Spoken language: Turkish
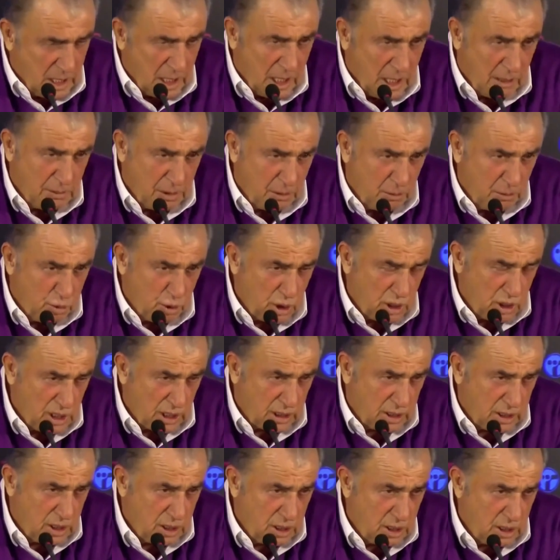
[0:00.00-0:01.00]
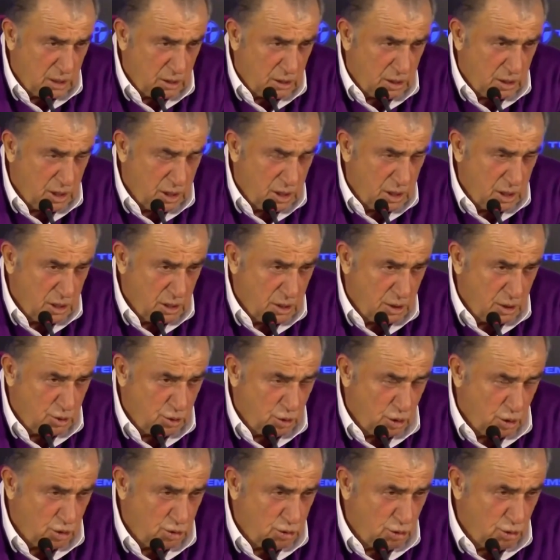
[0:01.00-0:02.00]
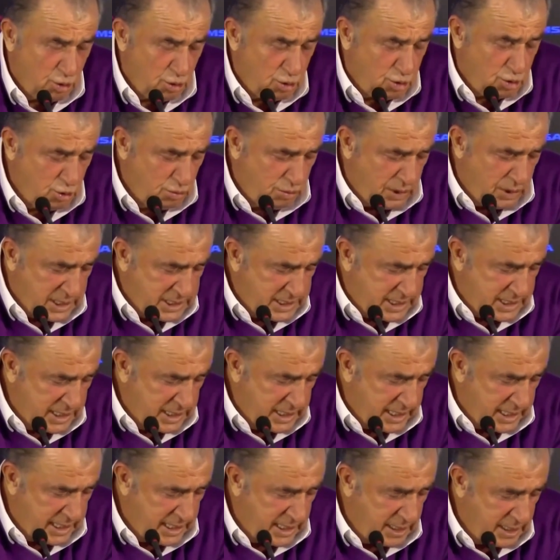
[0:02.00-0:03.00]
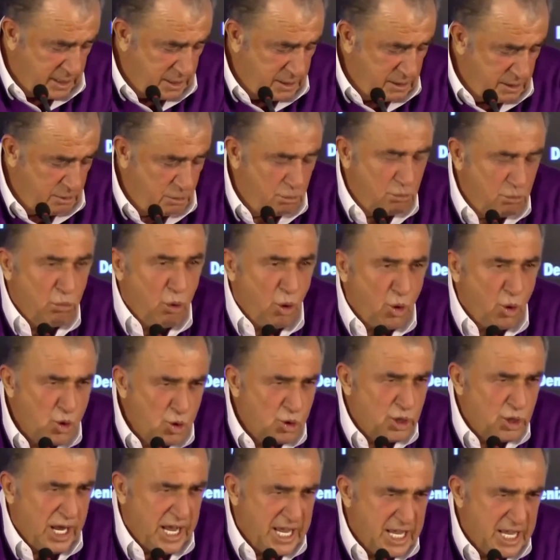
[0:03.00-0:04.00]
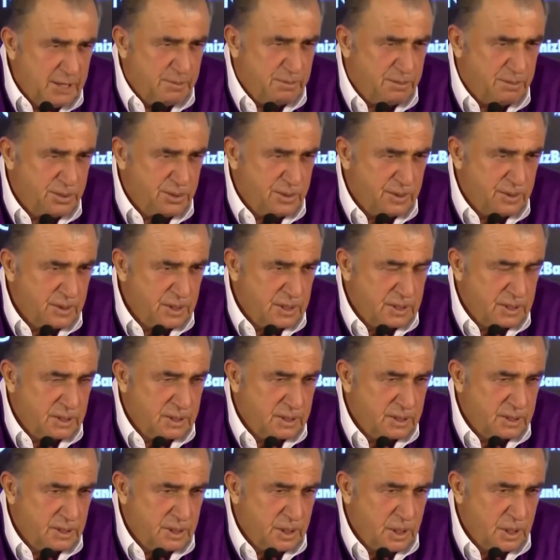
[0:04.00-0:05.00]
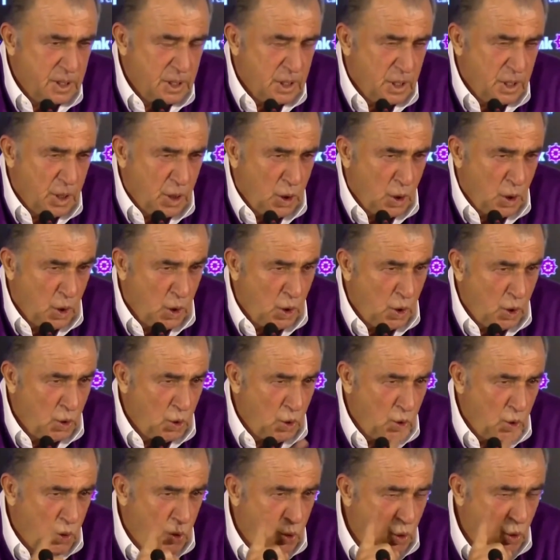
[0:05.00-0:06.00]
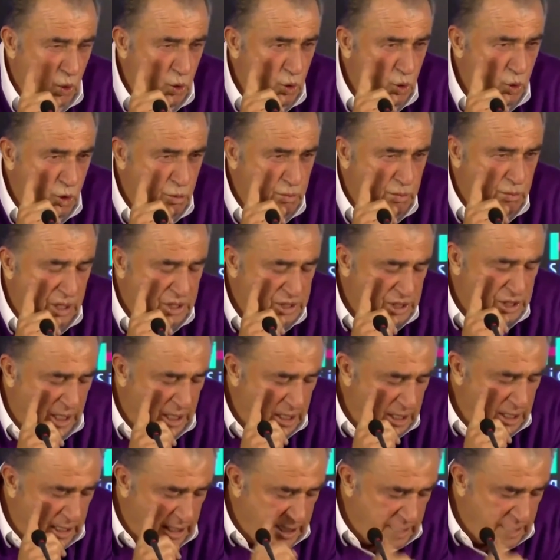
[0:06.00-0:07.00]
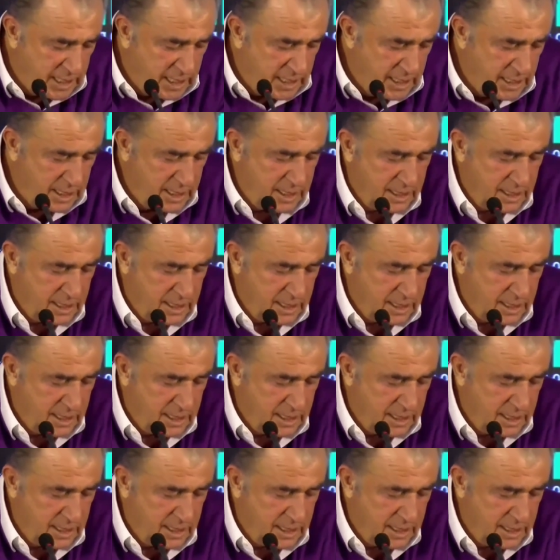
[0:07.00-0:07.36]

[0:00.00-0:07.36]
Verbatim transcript: Ama buradaki ki söz konusu baskılara boyun eğip günlük başarılara